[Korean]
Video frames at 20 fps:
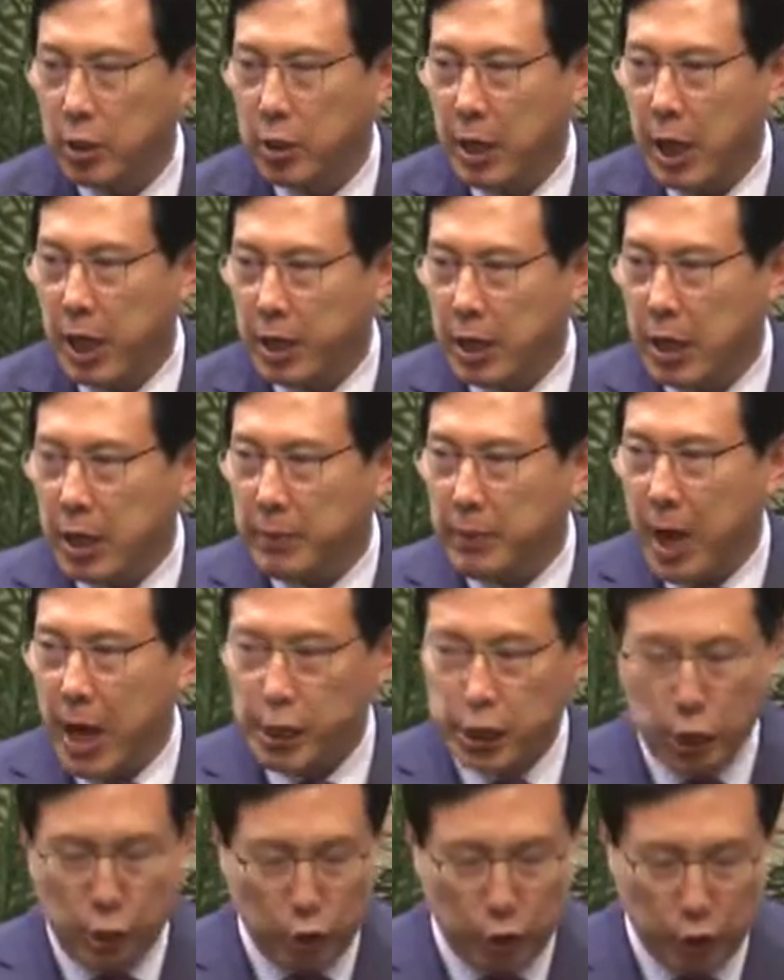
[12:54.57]
하나님이
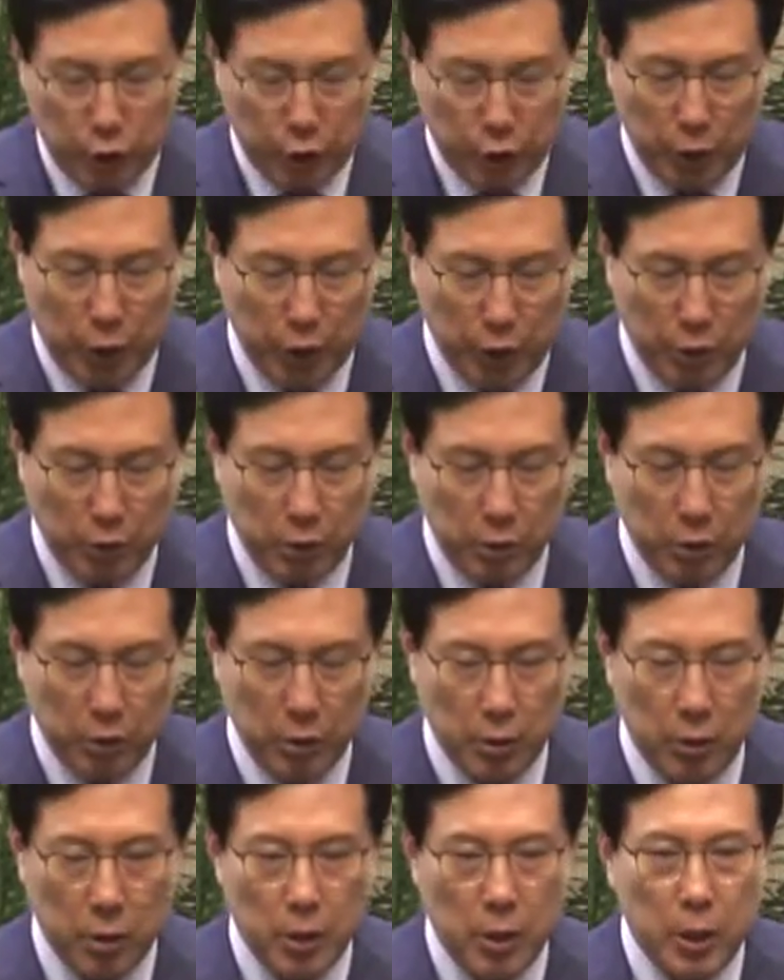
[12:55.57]
하실 수 있어요.
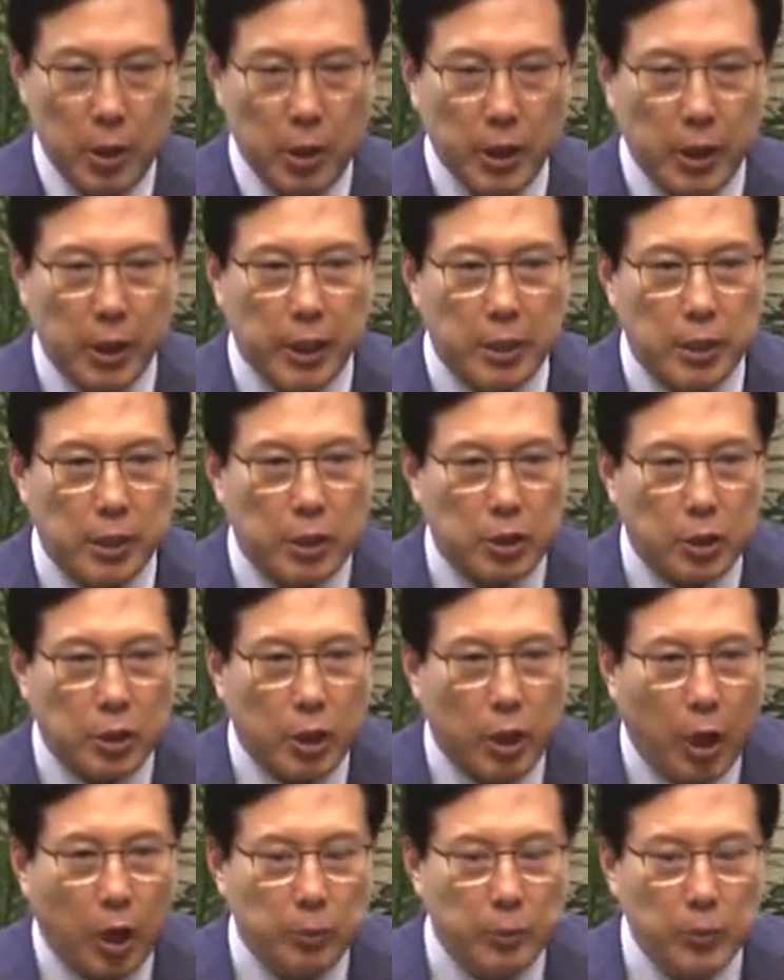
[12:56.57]
그래서
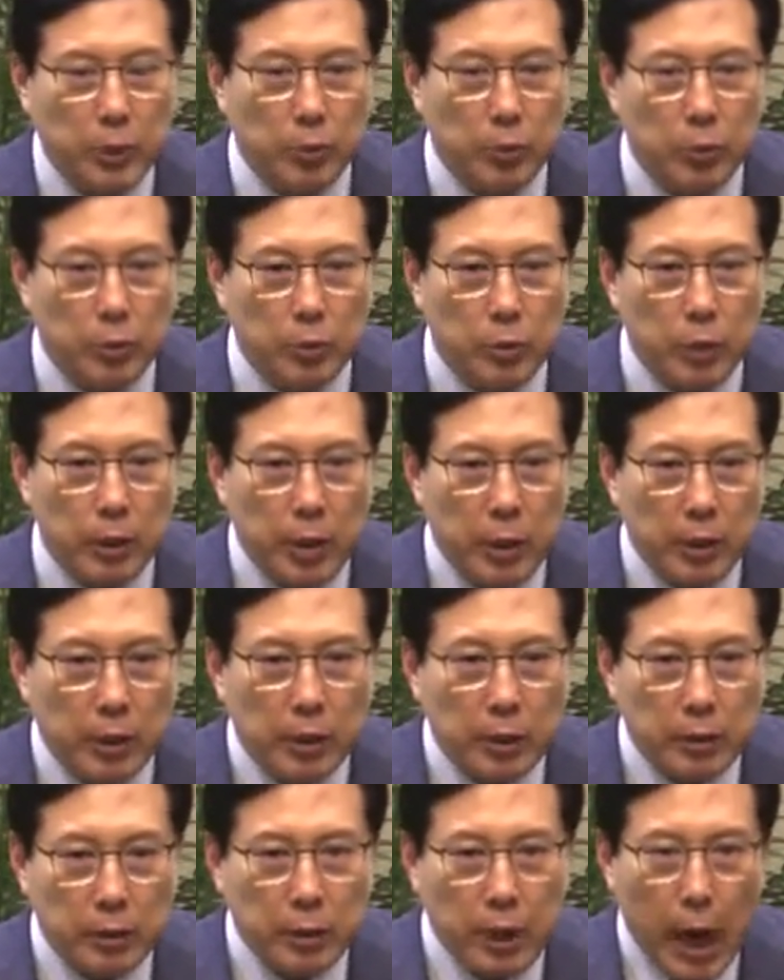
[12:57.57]
점점
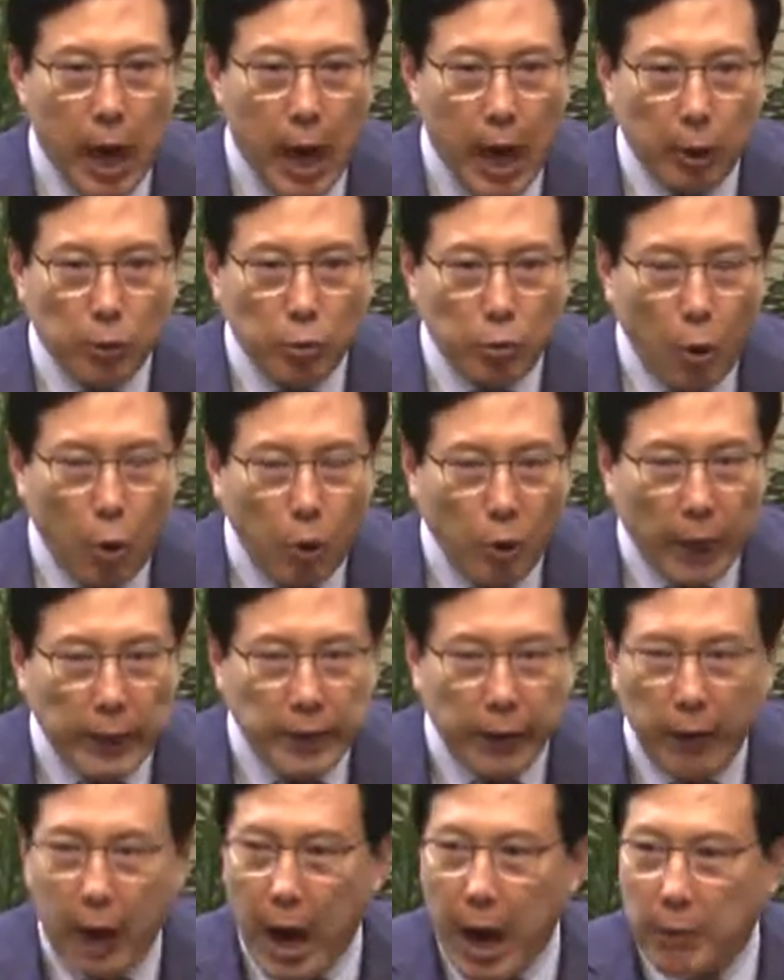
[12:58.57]

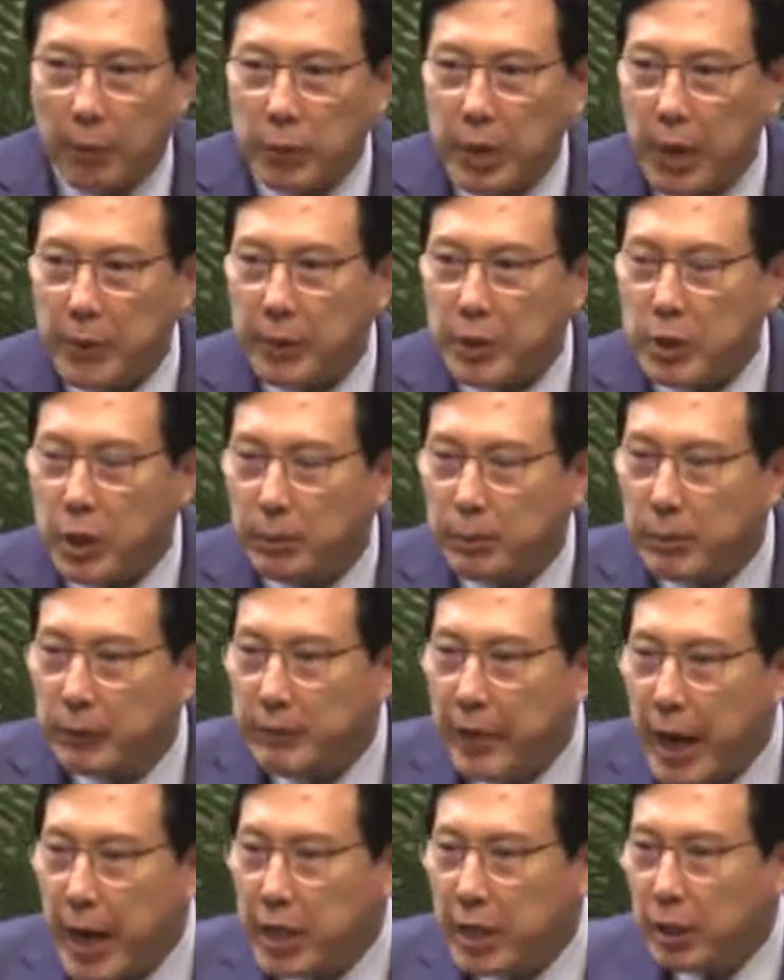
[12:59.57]
똑같아요. 아브라함이 점점
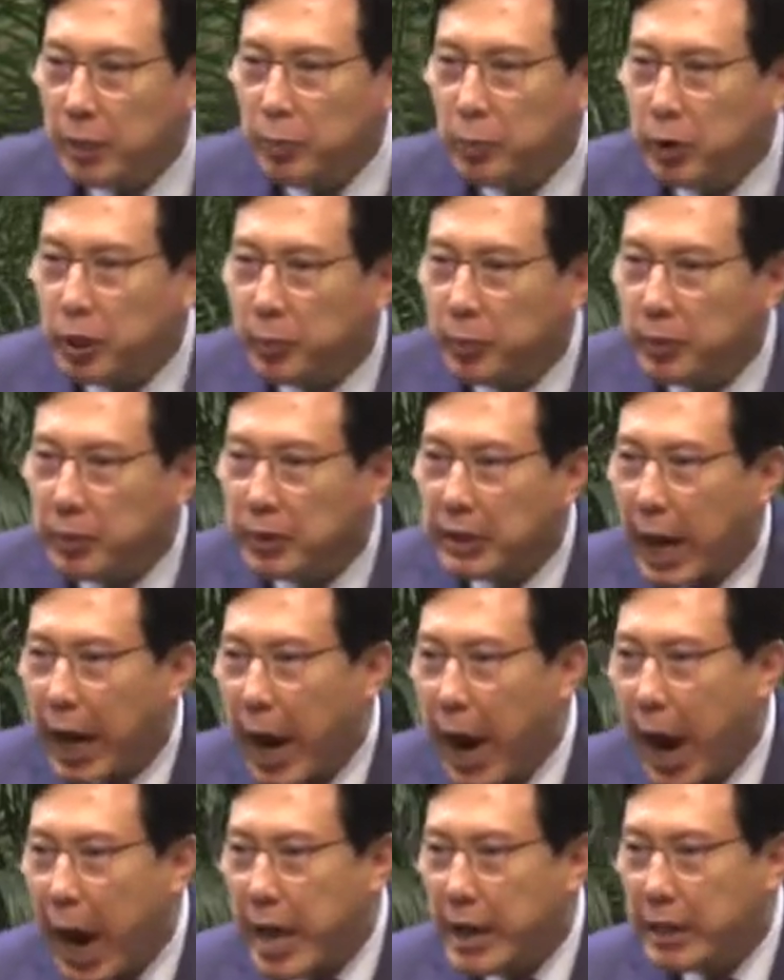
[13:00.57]
나이를 먹으면
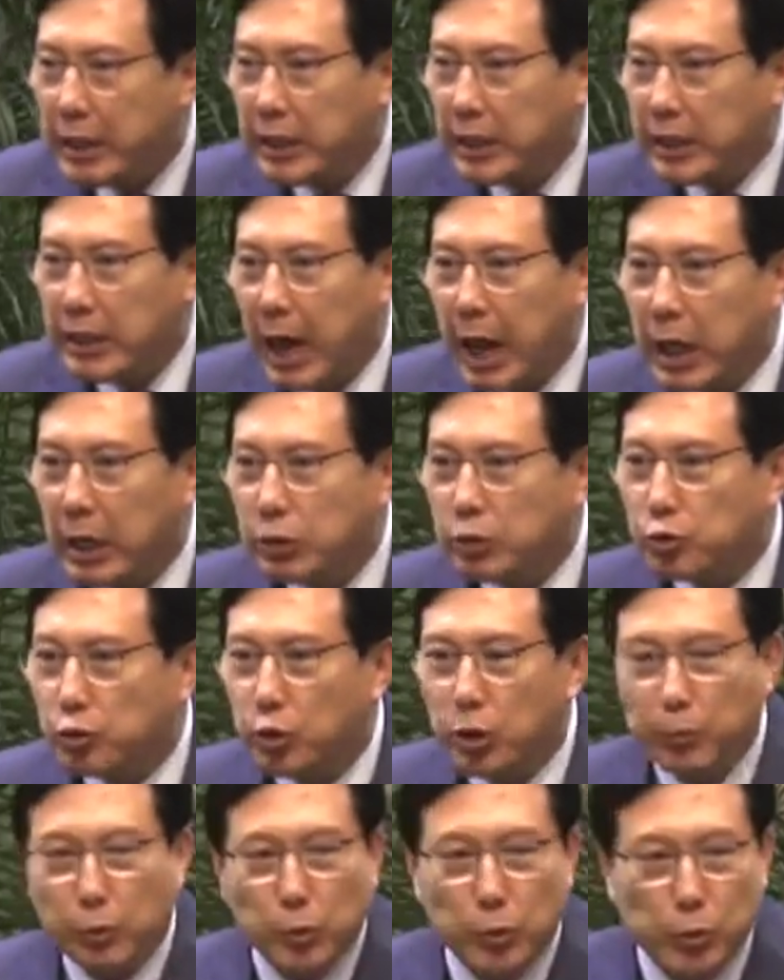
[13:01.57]
아이를 낳을 수
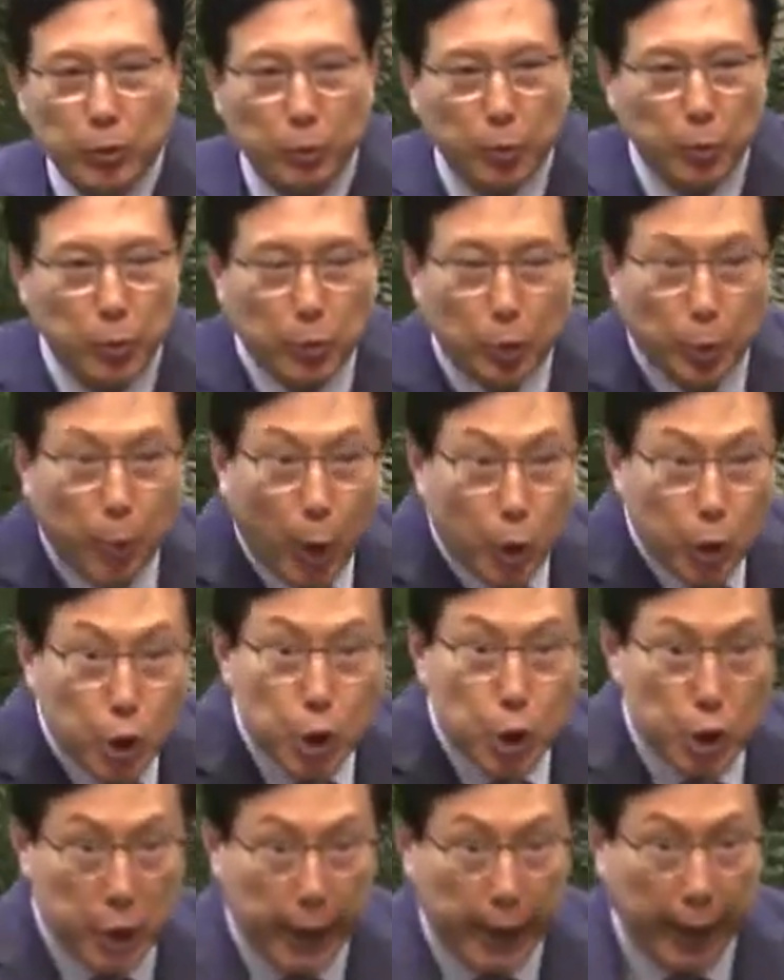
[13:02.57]
있는 것부터
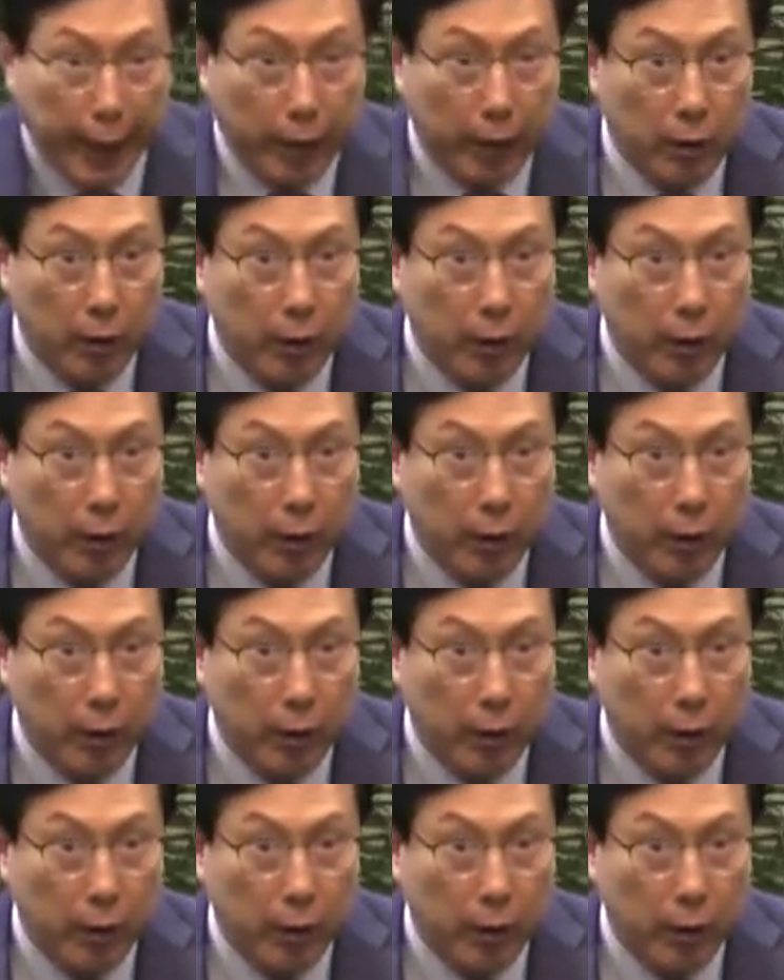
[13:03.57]
멀어지잖아요.